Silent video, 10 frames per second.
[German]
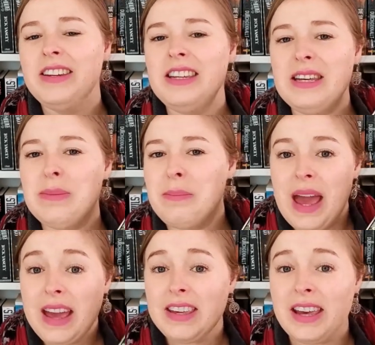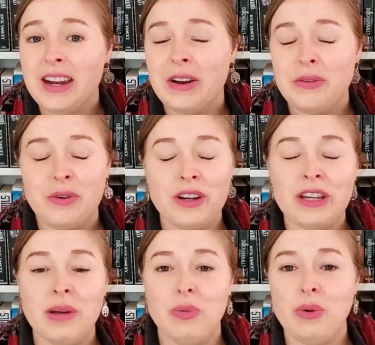die Märchen von
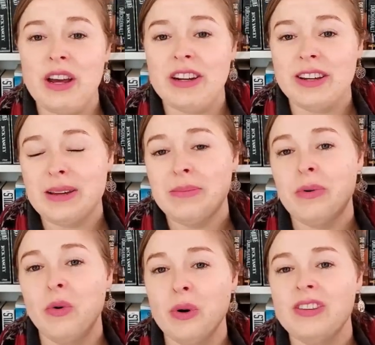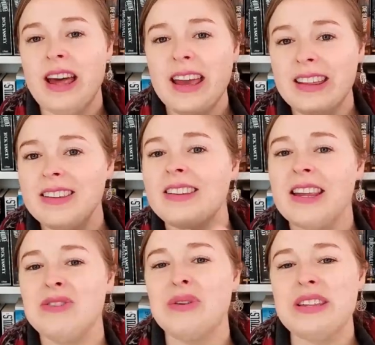den Gebrüdern Grimm hochzeigen. Das ist
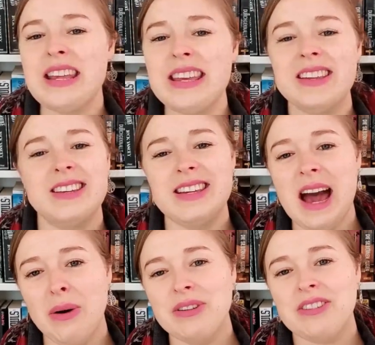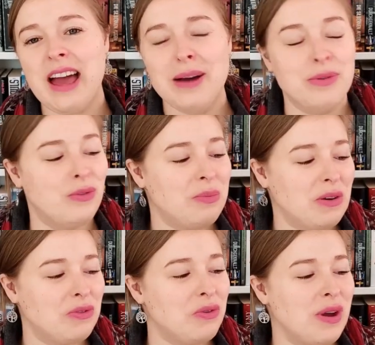natürlich nicht die Ausgabe, wo
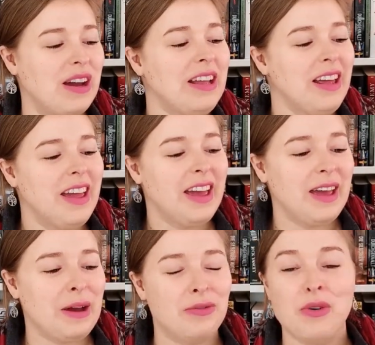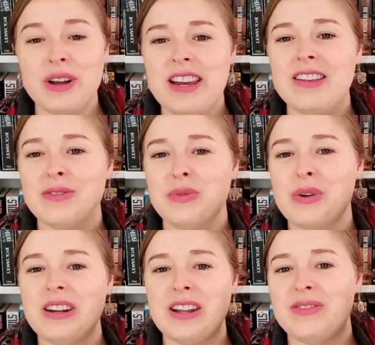mir früher äh, vorgelesen
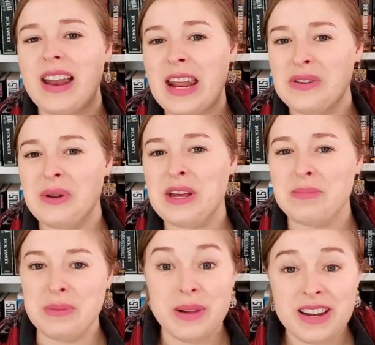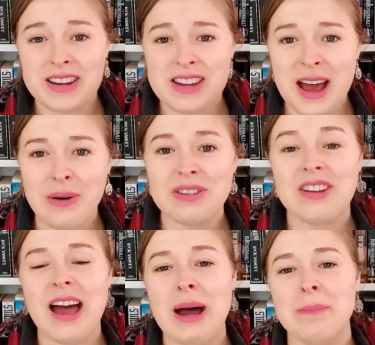wurde. Das waren natürlich bebilderte
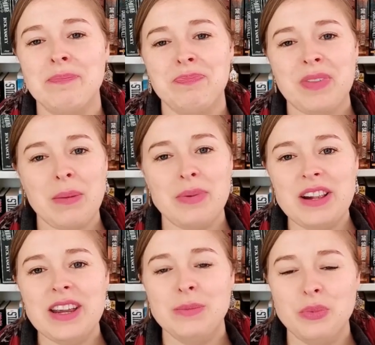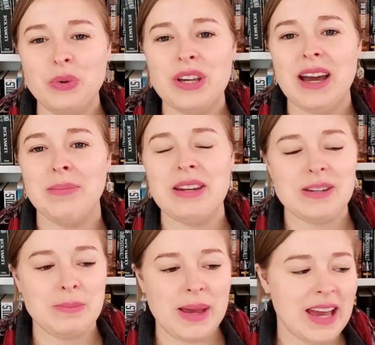Ausgaben, Bilderbücher
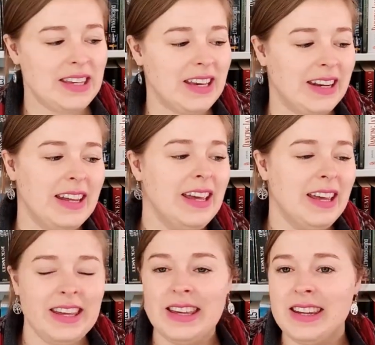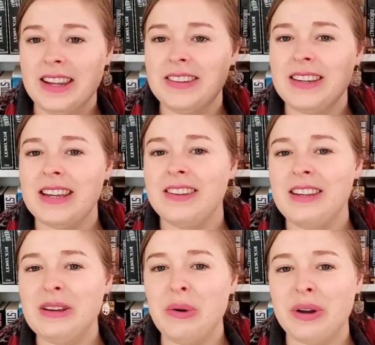mit Märchen. Hier, das sind
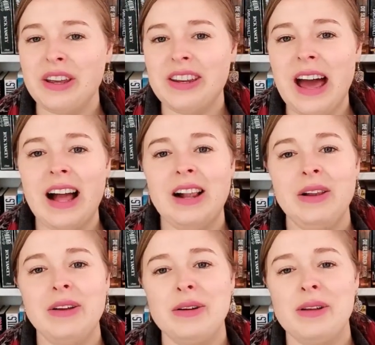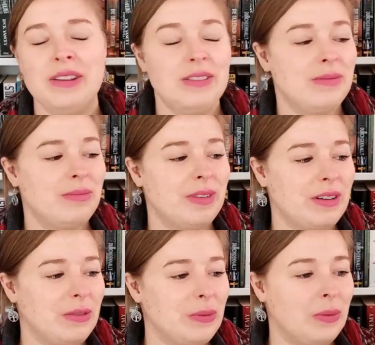jetzt die Original äh,
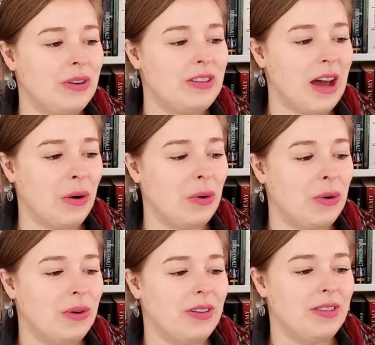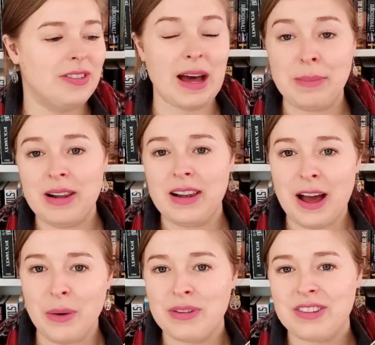und auch
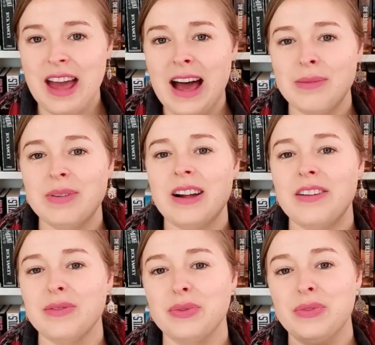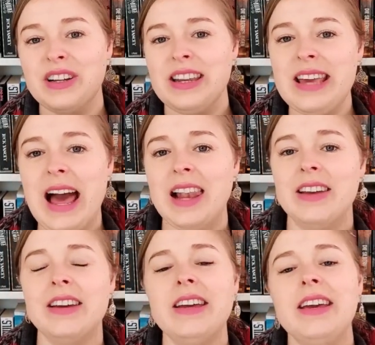Sammelausgabe, also wo wirklich
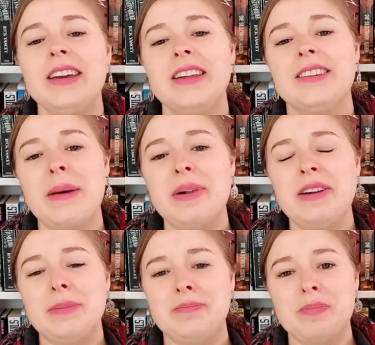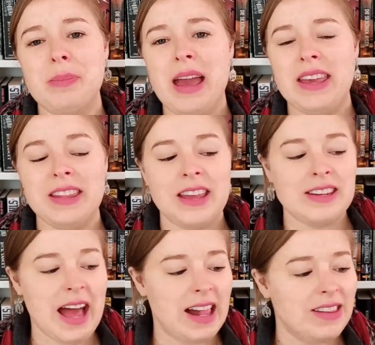alle gesammelten Märchen
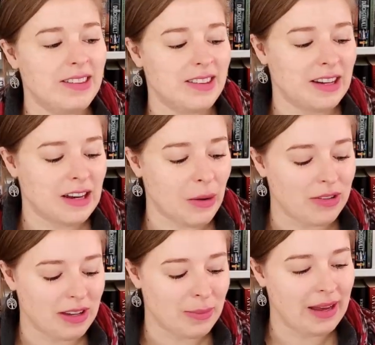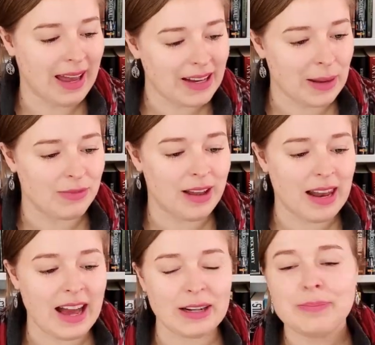enthalten sind aus dem Reklam
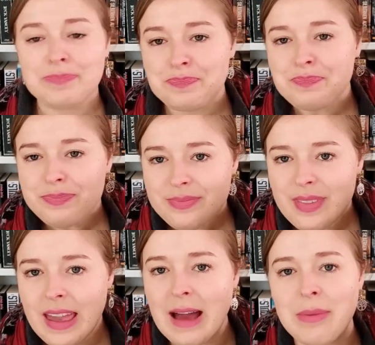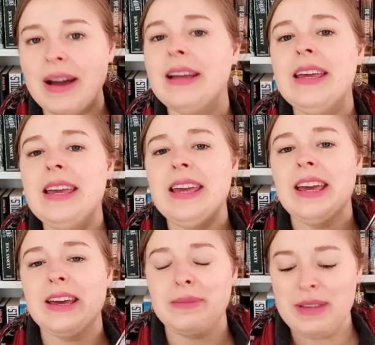Verlag. Aber
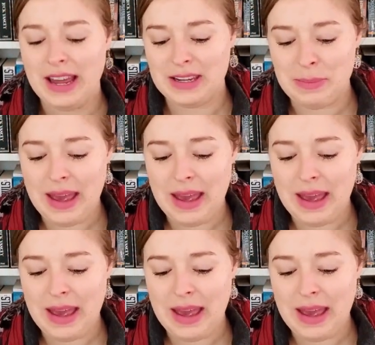ähm, ja, die